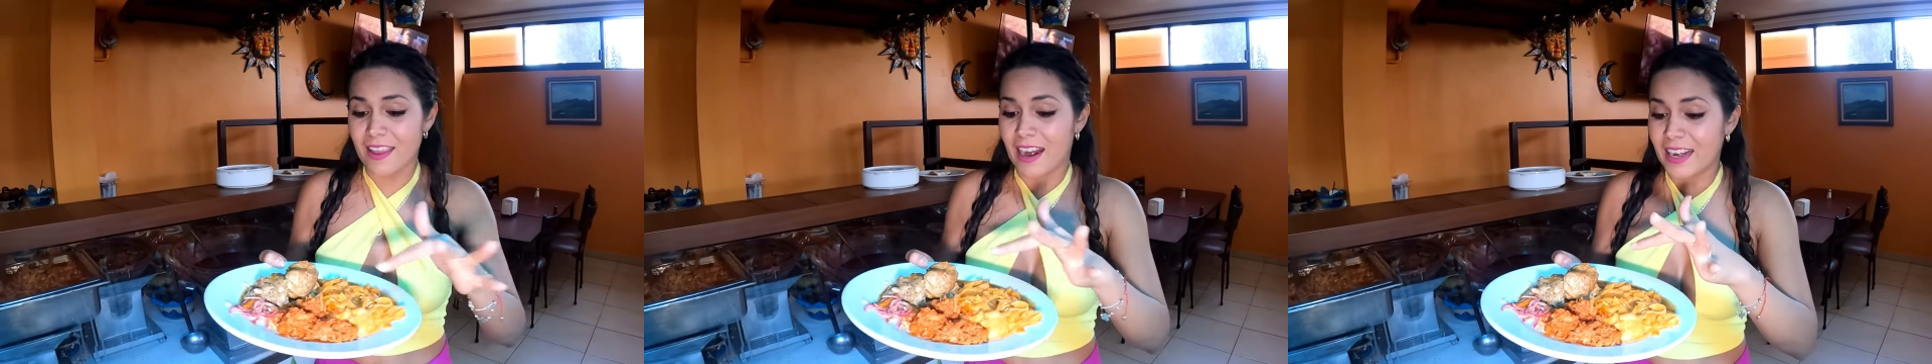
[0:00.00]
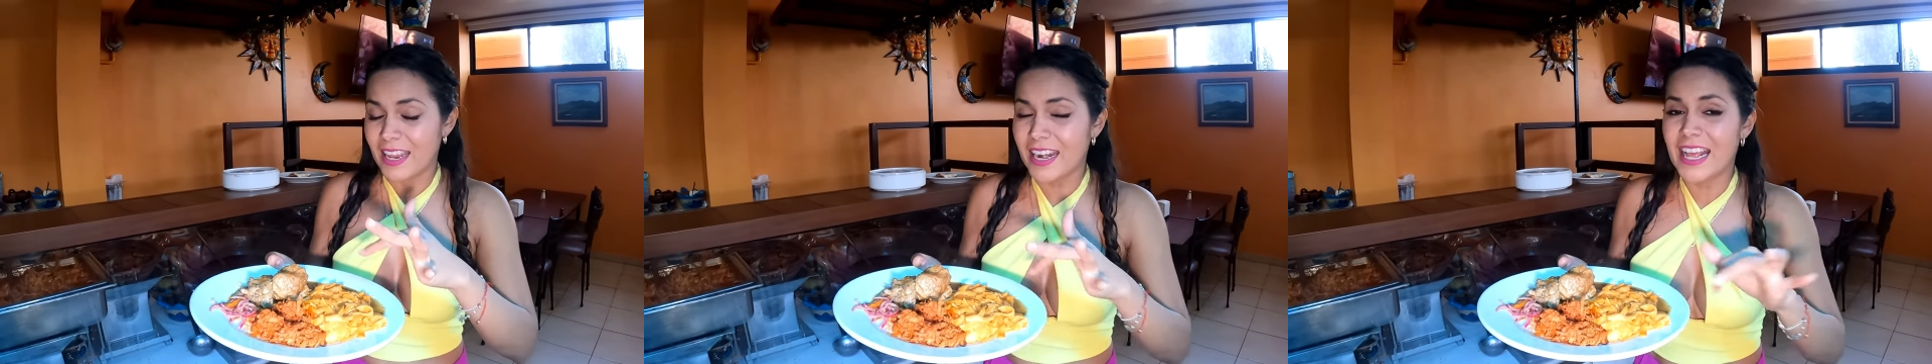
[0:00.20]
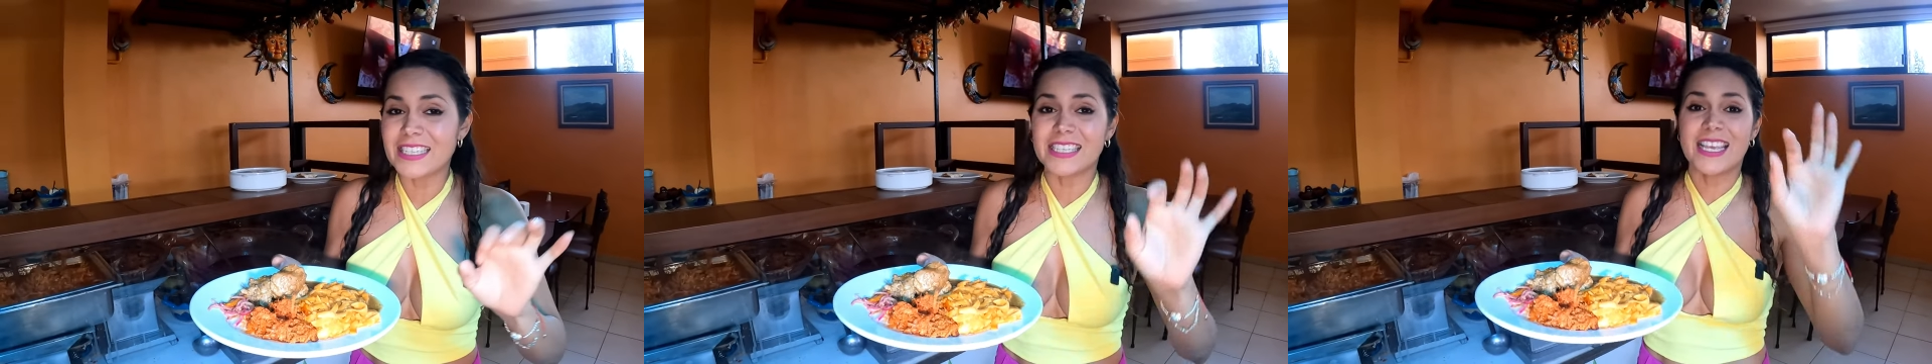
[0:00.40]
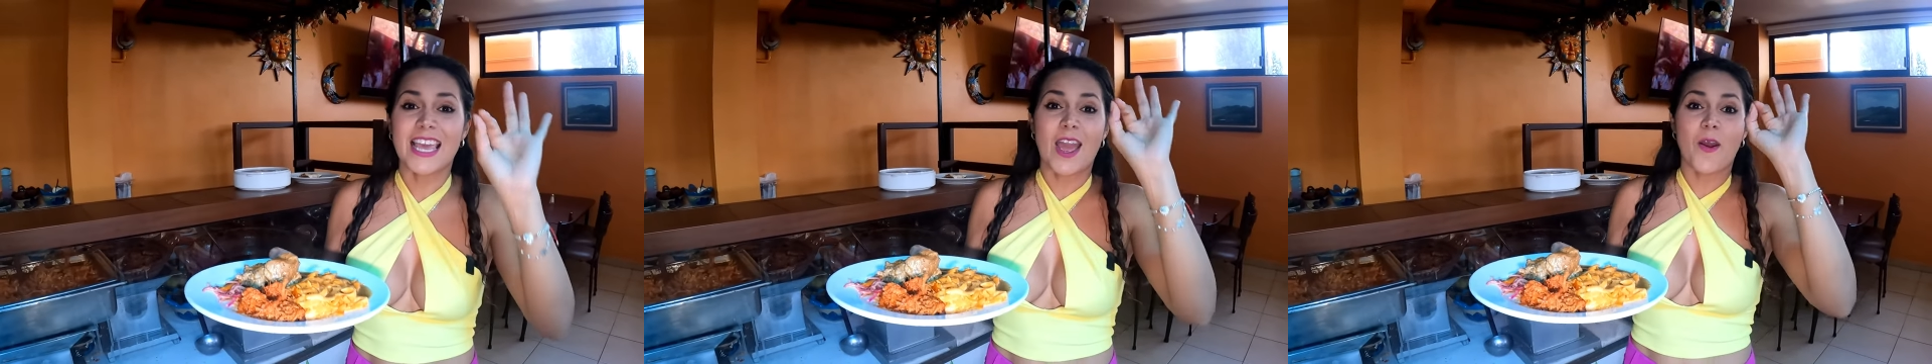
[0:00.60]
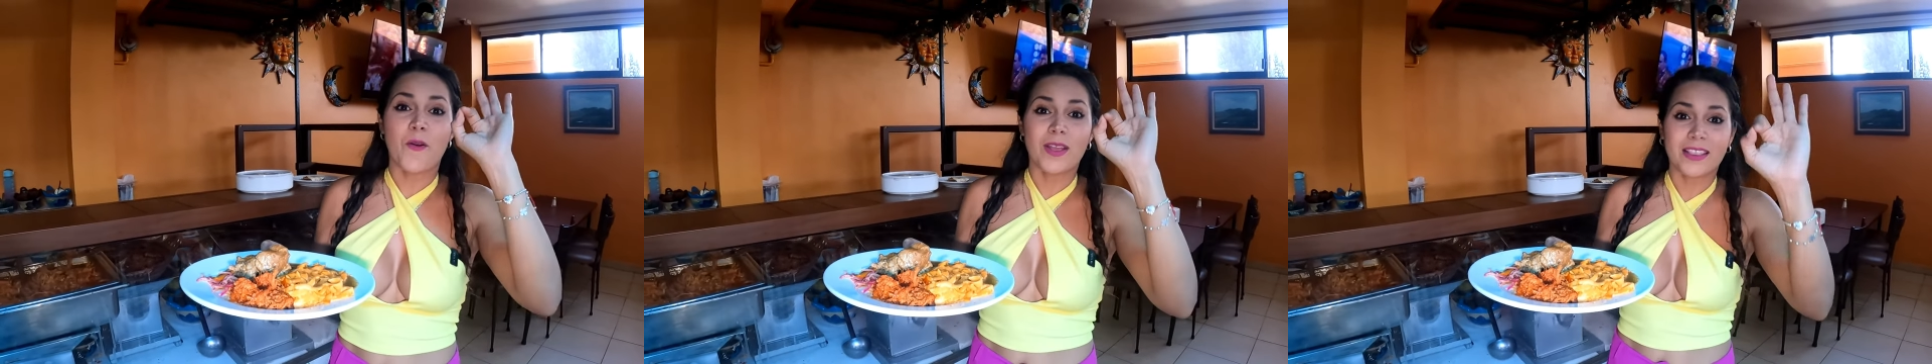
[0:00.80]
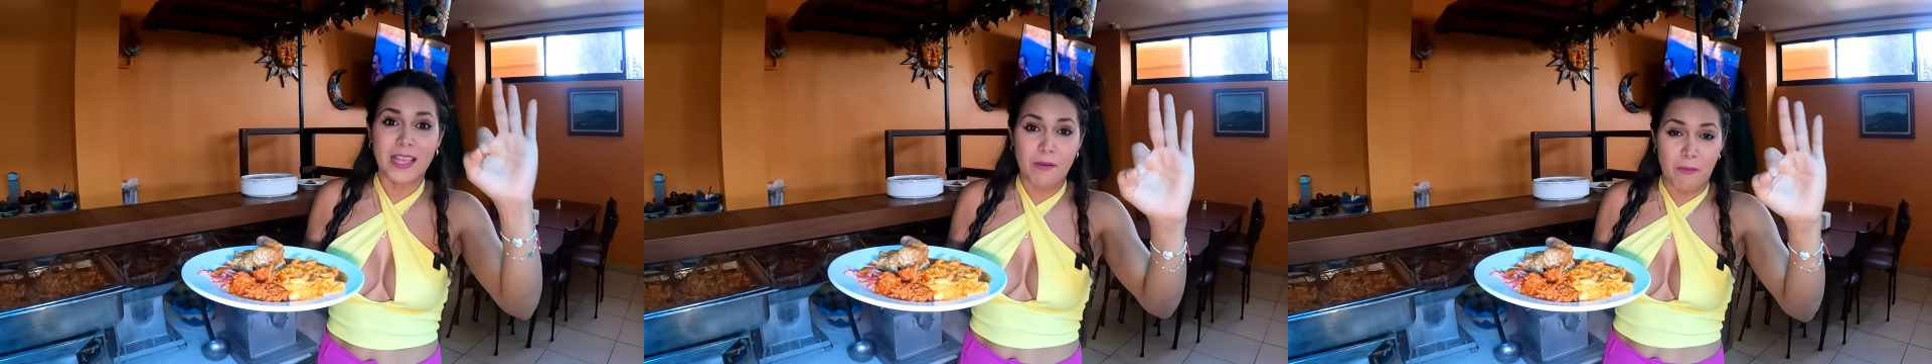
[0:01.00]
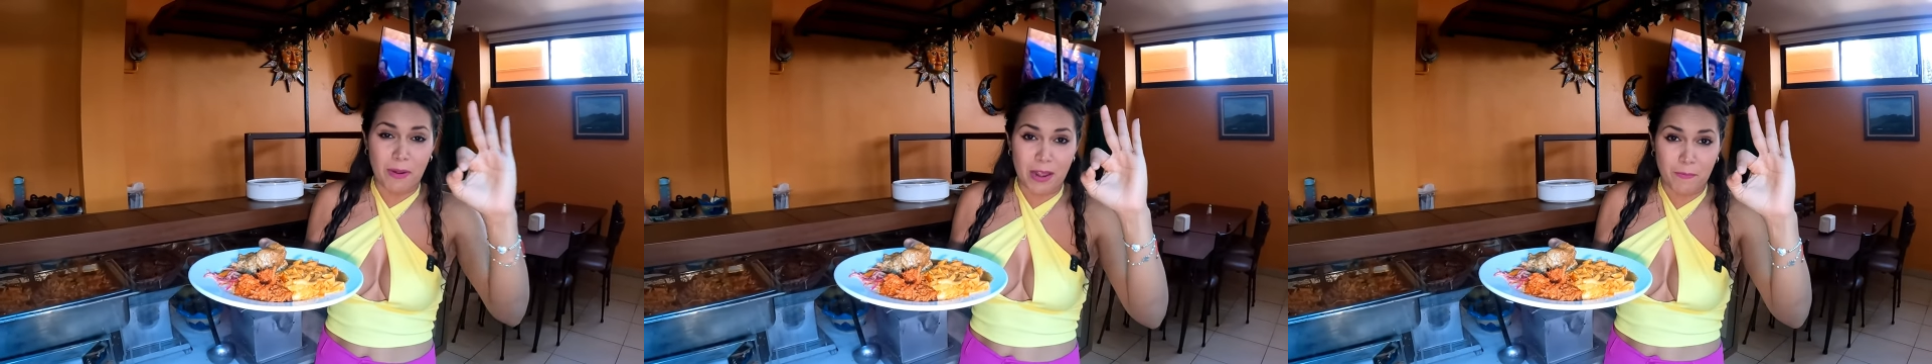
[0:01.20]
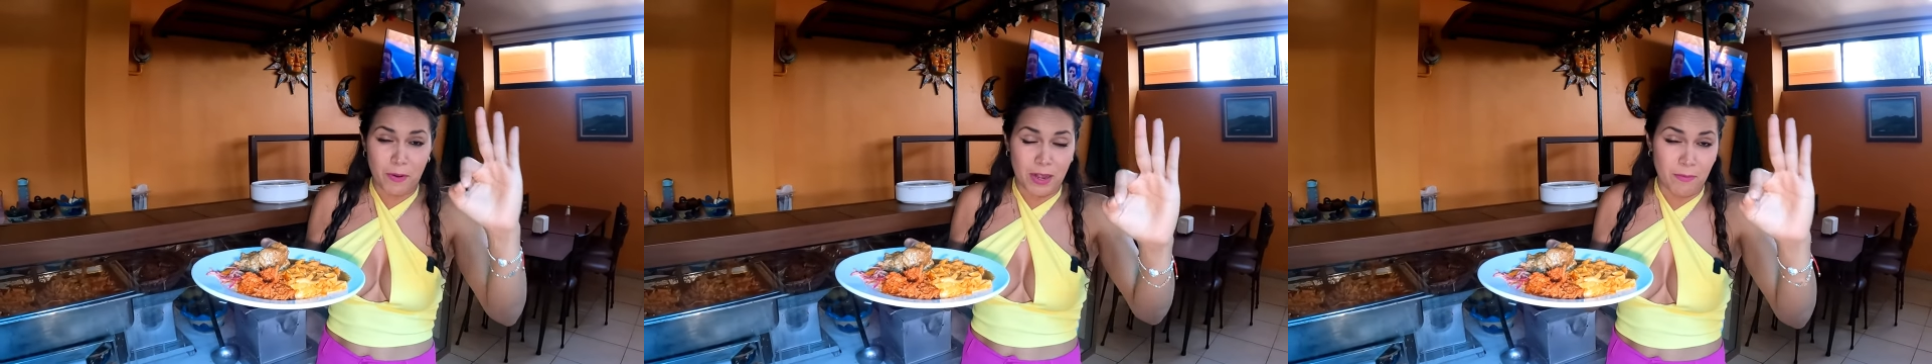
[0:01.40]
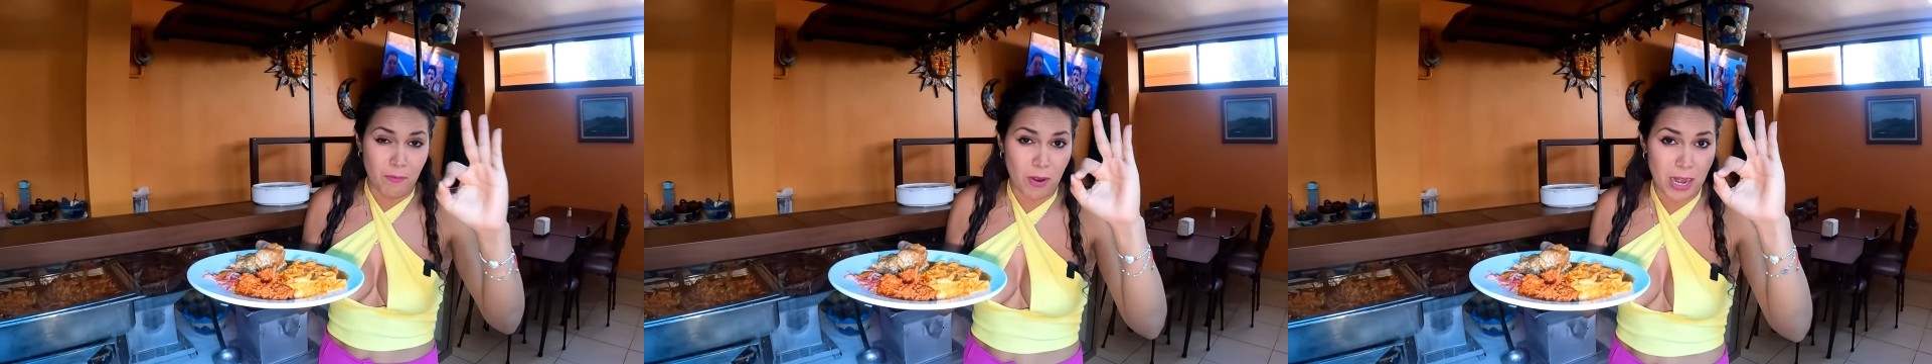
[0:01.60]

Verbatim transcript: tallarines y ahorita voy a venir por mi